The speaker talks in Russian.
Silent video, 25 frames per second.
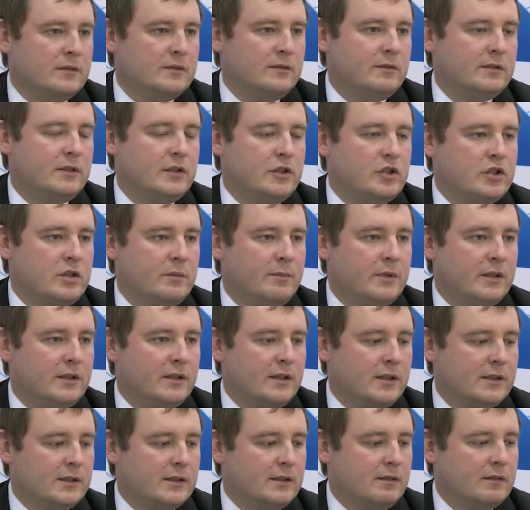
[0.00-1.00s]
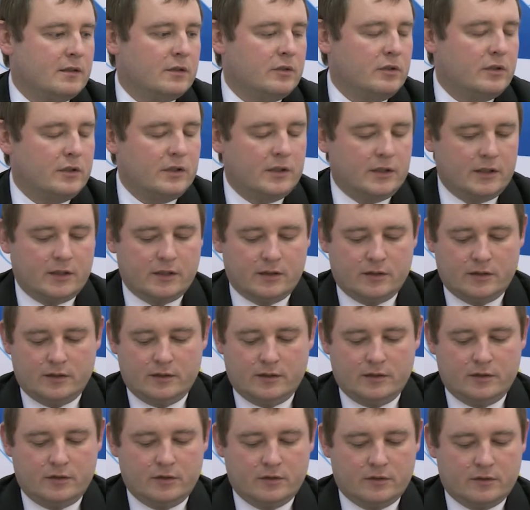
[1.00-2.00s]
2015 года
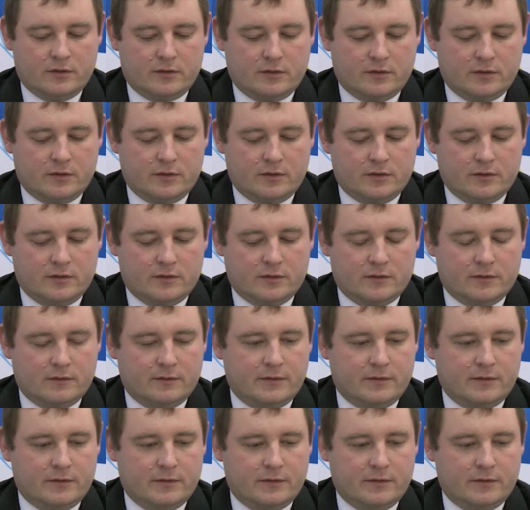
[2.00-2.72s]
идет э,